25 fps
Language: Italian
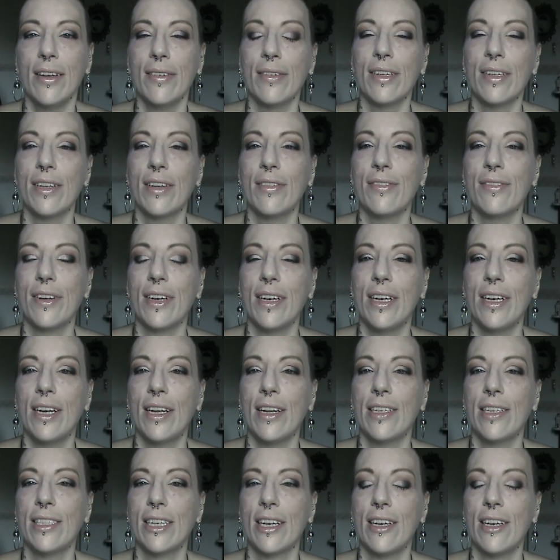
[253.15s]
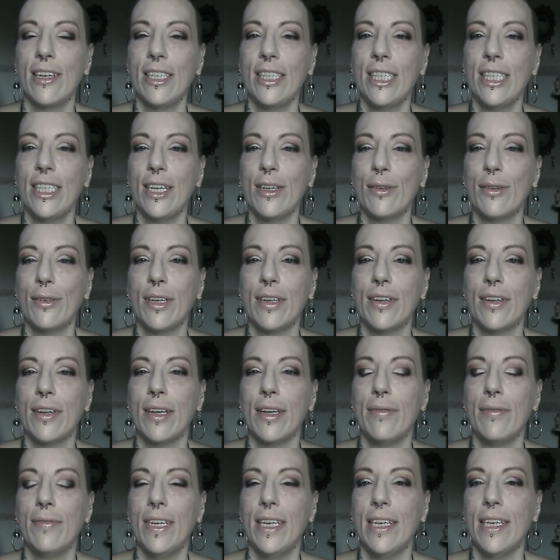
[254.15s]
vado a fare l'altra lezione
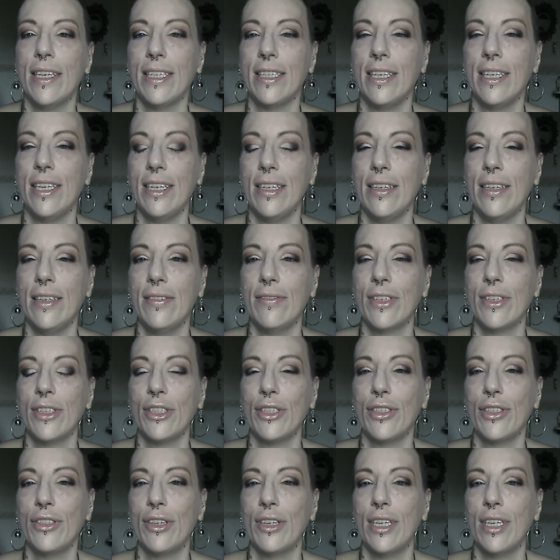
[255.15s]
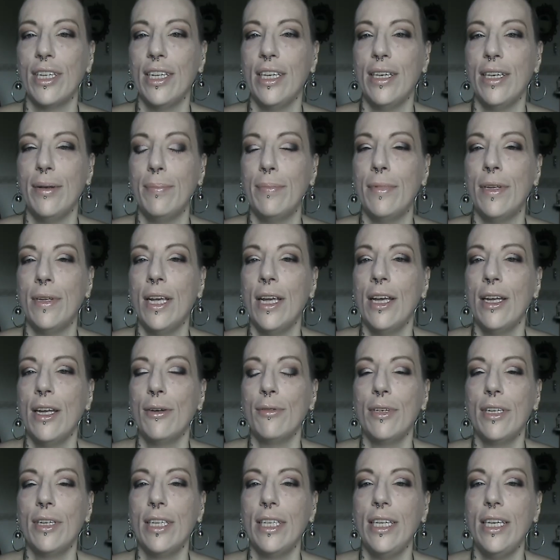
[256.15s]
e venerdì, faccio i giorni
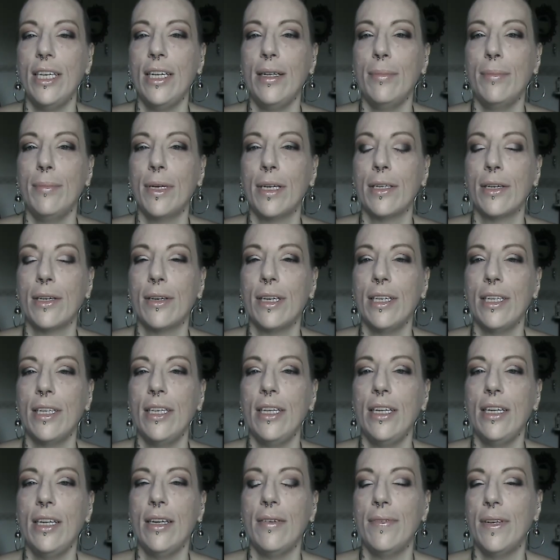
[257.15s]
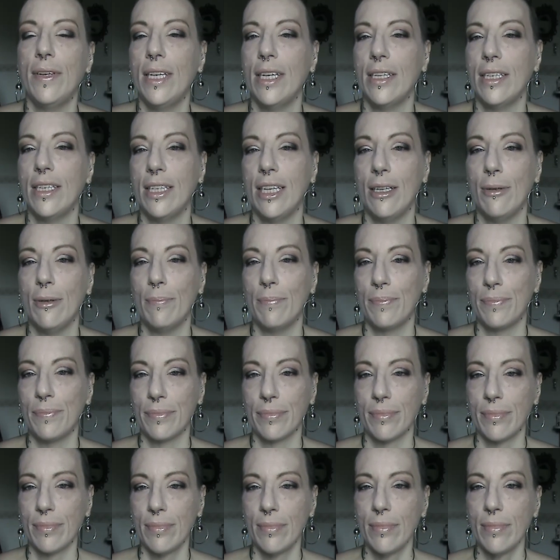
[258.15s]
lunedì, mercoledì e venerdì.
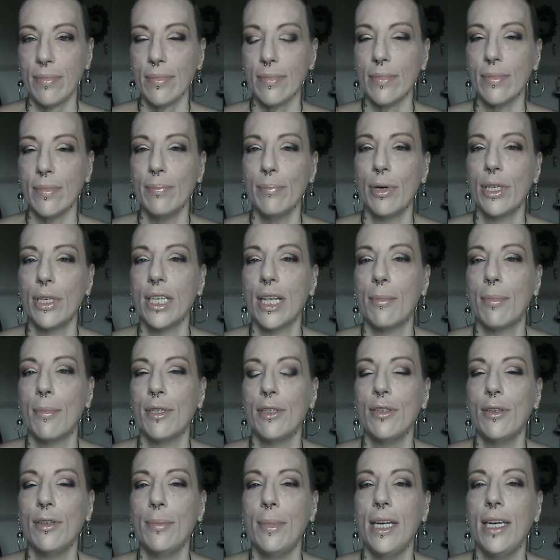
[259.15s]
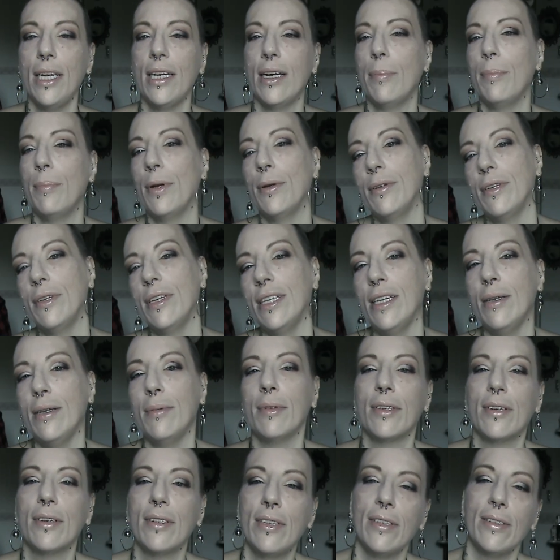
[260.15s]
Poi sabato, domenica, poi lunedì,
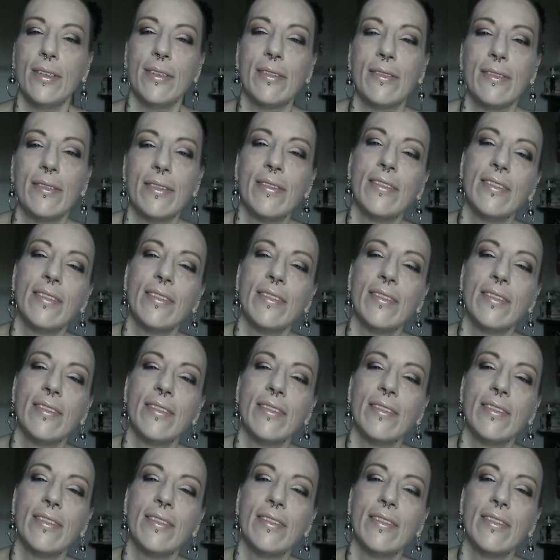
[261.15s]
mercoledì.